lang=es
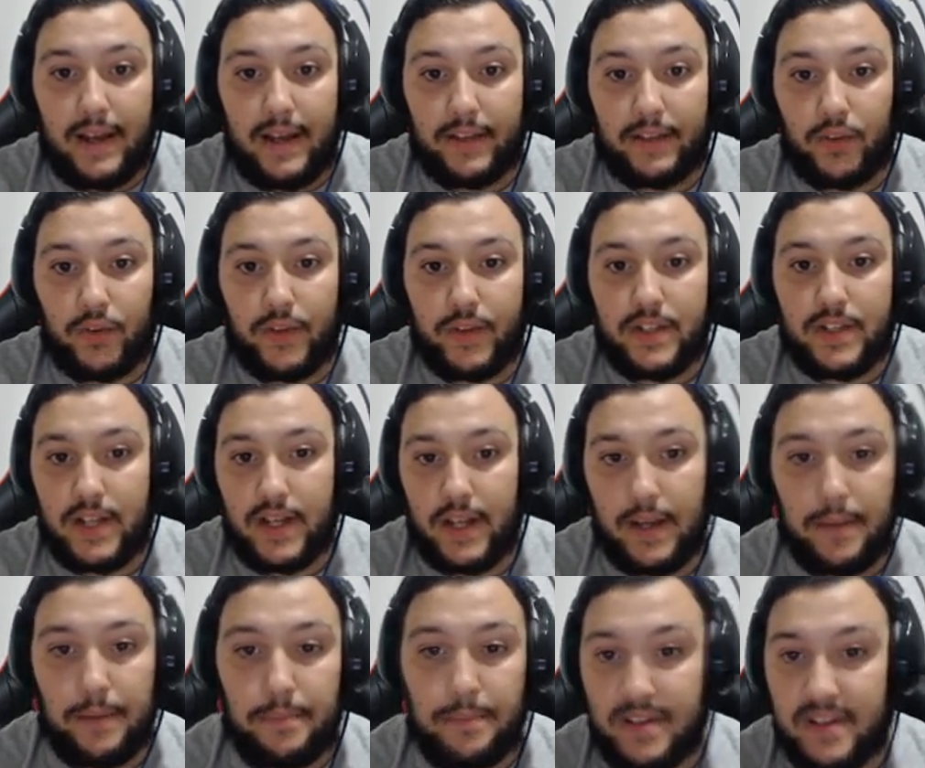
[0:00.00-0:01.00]
entonces,
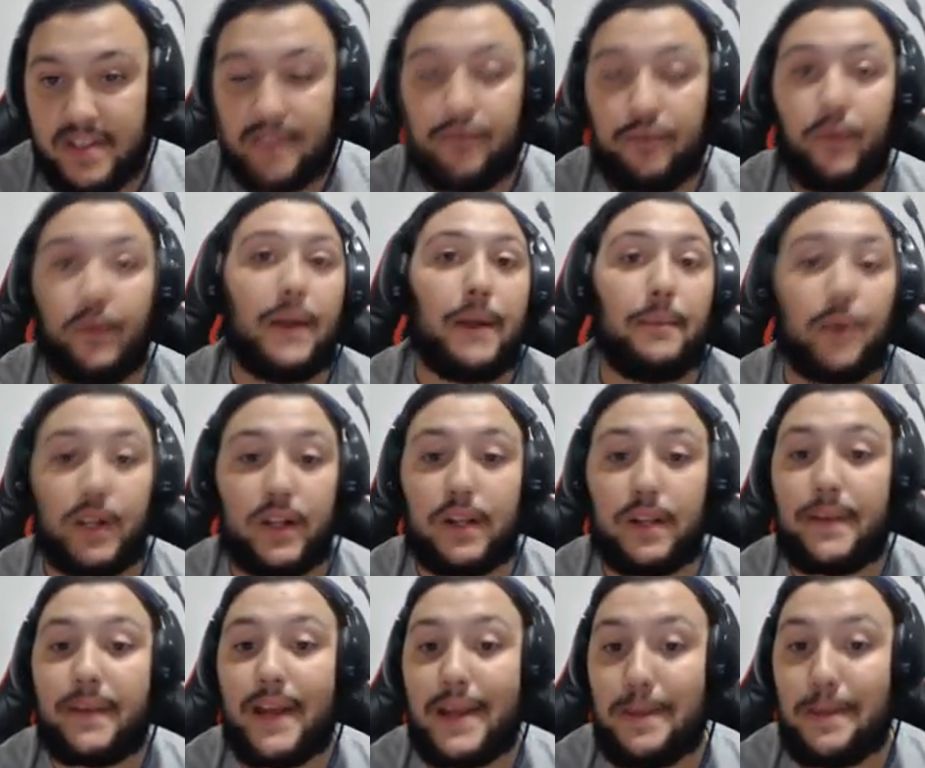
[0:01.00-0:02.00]
eh, desde fuera, porque
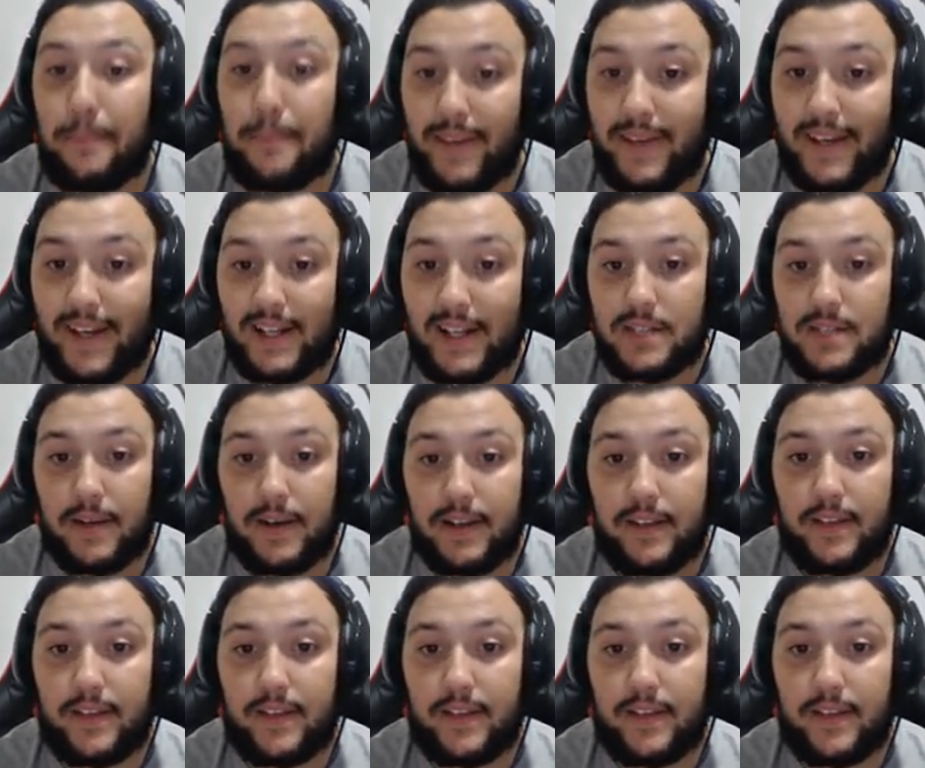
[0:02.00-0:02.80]
también hay minas, ¿vale?